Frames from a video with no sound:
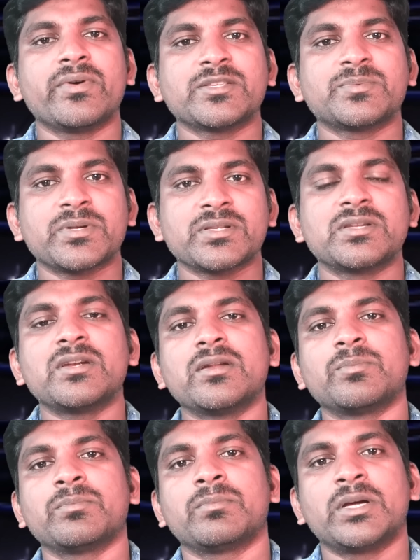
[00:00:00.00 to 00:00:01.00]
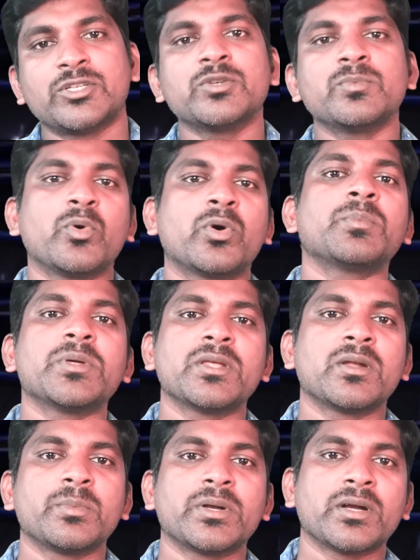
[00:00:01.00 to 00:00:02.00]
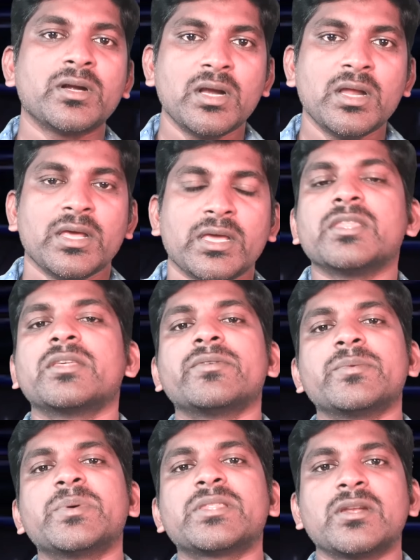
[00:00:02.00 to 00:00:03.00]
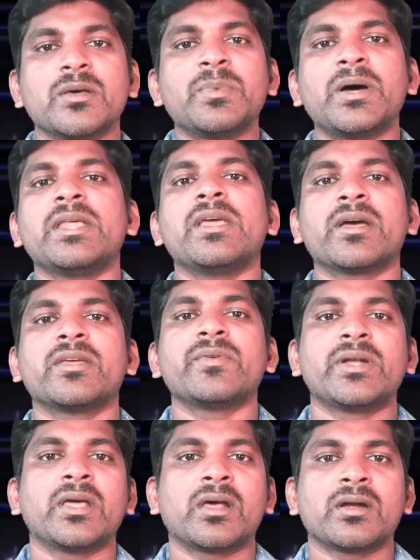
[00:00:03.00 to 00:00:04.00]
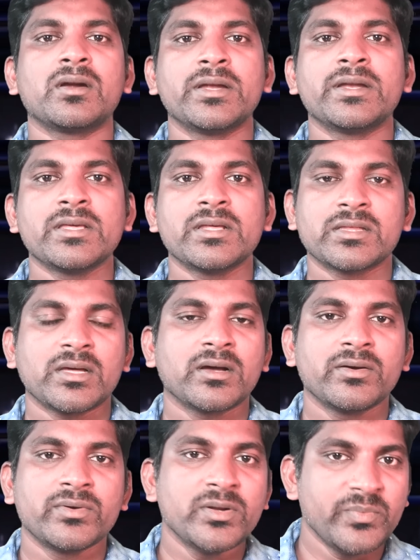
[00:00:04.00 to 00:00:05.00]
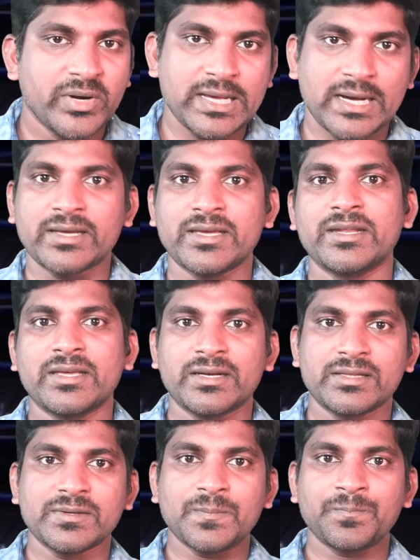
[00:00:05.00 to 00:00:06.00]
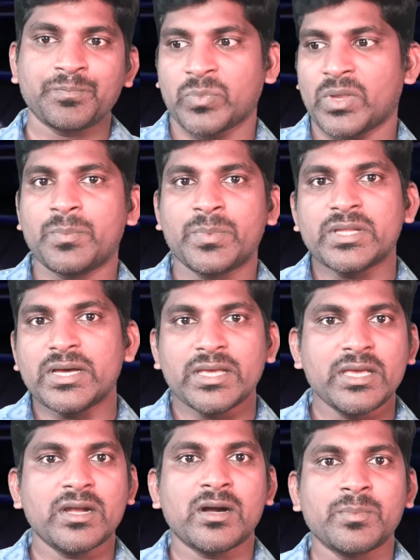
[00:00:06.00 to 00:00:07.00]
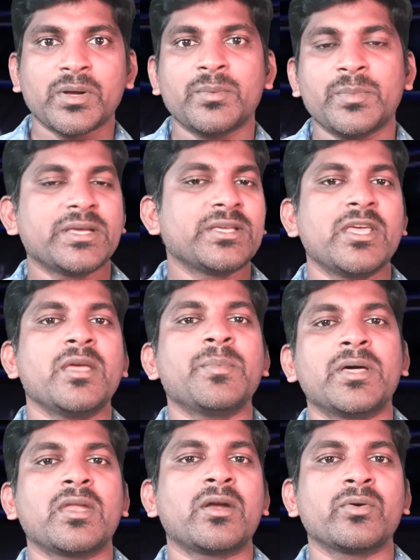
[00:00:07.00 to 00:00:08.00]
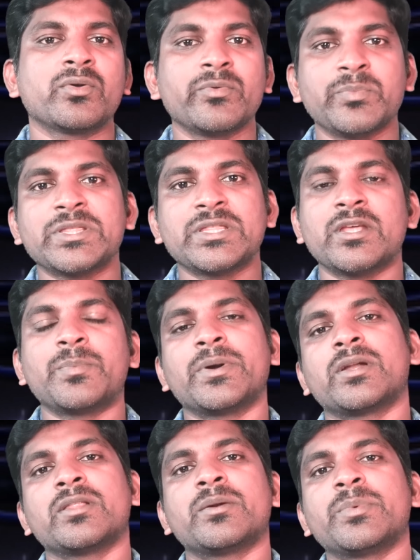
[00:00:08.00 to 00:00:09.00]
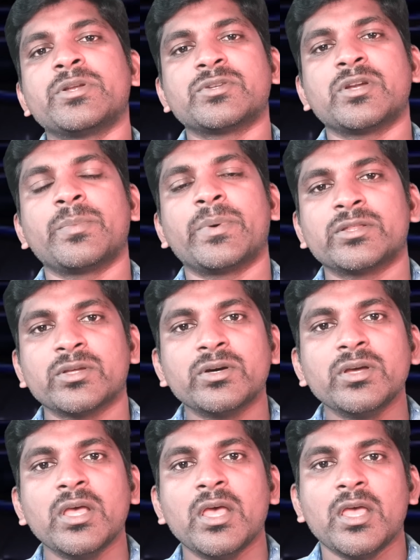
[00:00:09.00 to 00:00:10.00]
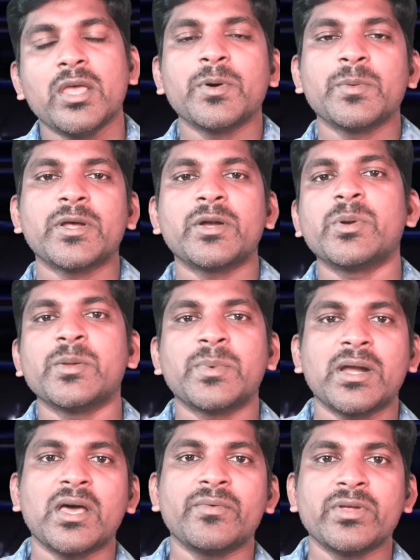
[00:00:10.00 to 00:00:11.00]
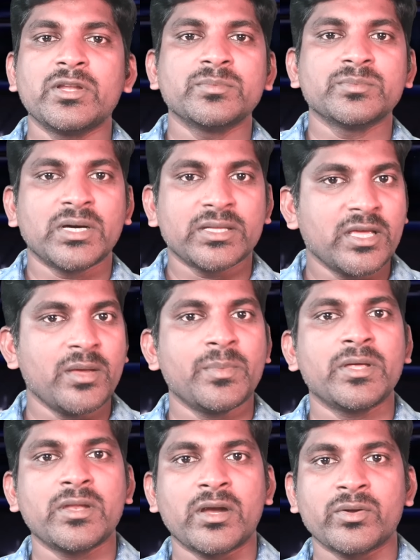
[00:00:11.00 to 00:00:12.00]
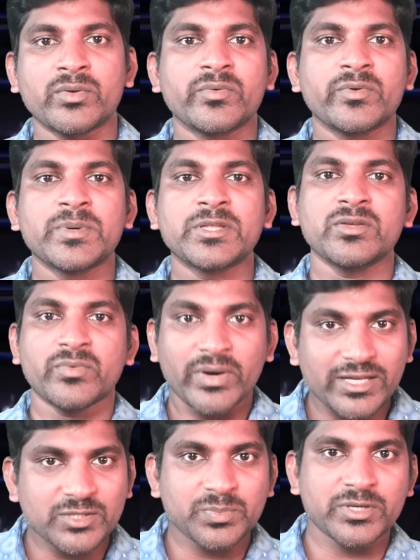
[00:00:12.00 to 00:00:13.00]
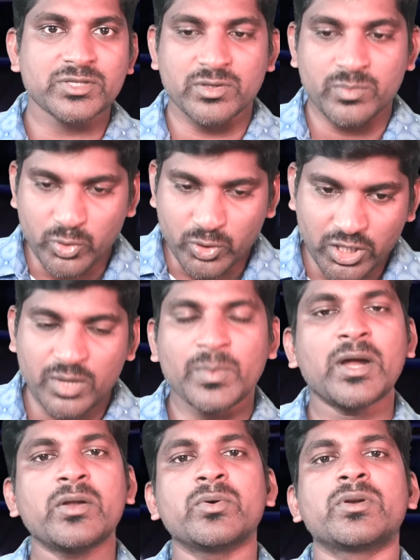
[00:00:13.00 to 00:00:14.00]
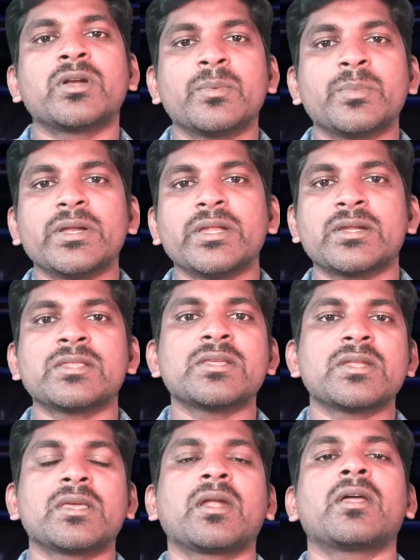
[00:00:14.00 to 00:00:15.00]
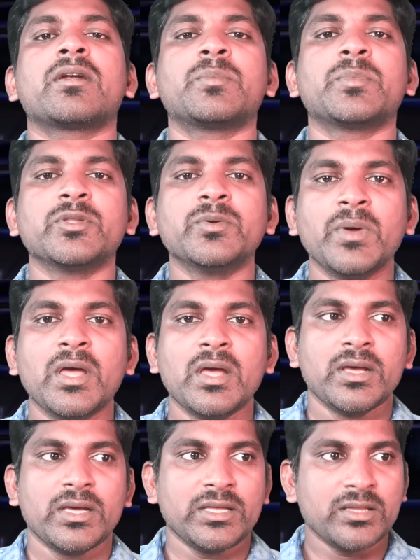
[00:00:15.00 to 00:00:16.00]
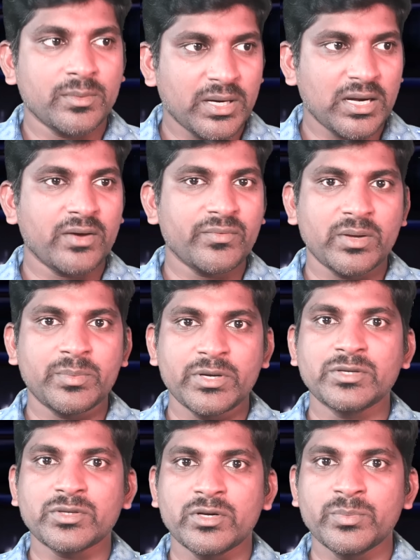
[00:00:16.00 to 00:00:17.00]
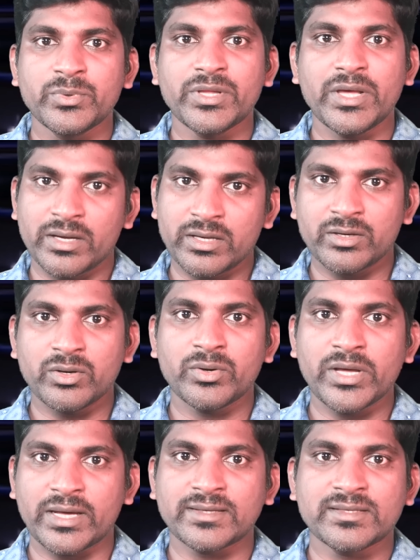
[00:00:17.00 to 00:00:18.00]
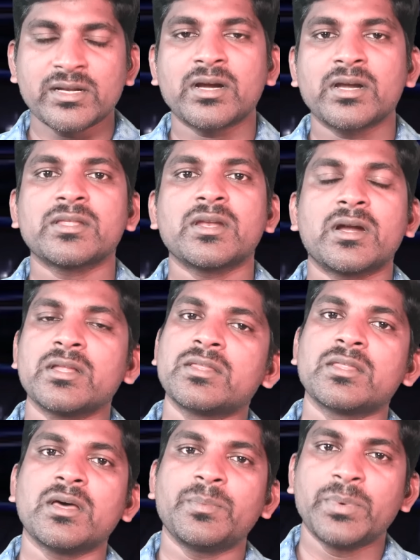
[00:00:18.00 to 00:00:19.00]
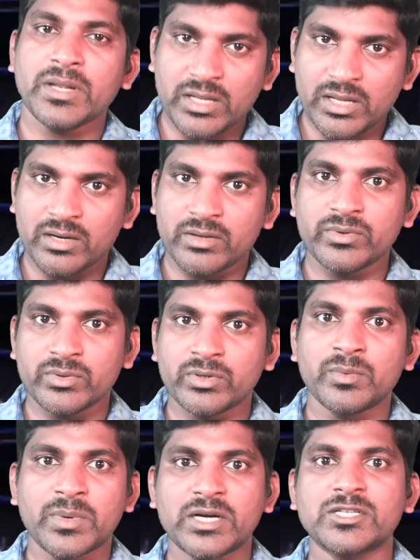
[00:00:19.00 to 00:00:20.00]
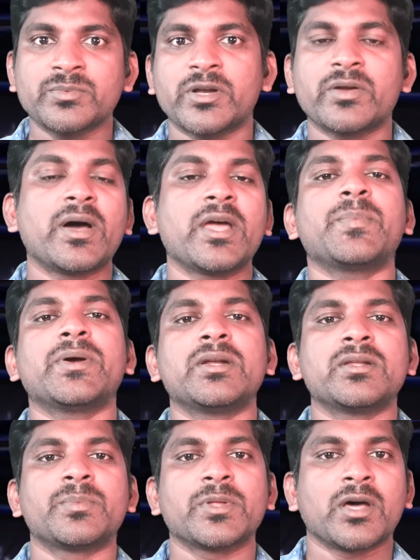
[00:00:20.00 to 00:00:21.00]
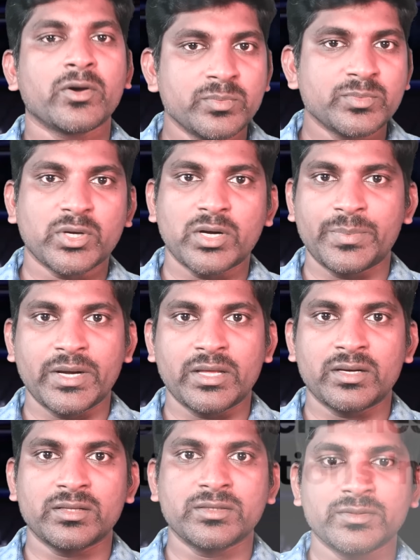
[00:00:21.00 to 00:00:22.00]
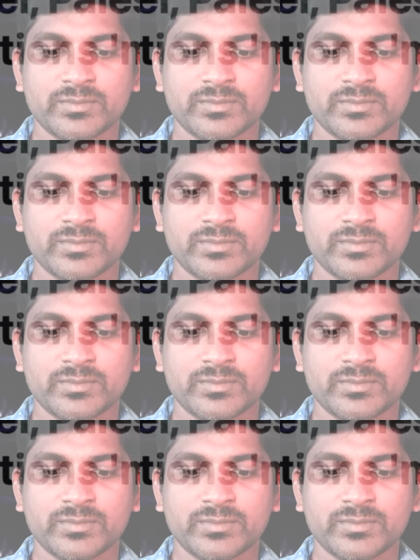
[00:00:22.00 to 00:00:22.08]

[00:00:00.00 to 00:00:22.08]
வைஸ் பிரசிடென்ட் மற்றும் ஒன்பது நபர்கள் இந்த விபத்தில் பலியாகிவிட்டார்கள் என்கிற தகவலும் வெளியாகி இருக்கிறது இப்போ தான் ஈரான் பக்கமாக இதே மாதிரியான ஒரு விபத்து ஏற்பட்டது அப்படின்னு சொல்லி பார்த்தோம் இப்போ மறுபடியும் மலாவிலையும் அதே மாதிரியான ஒரு விபத்து வைஸ் பிரசிடென்ட் முக்கியமான ஒரு நபர் இறந்திருக்கிறார் என்பதும் இந்த மலாவி அப்படின்னு சொல்லும்போதே அங்கே இருக்கக்கூடிய அரசியல் களத்தில் அடுத்ததாக பெரிய அளவு ஒரு மாற்றம் வர வாய்ப்புகள் இருப்பதாகவும் சொல்லப்படுகிறது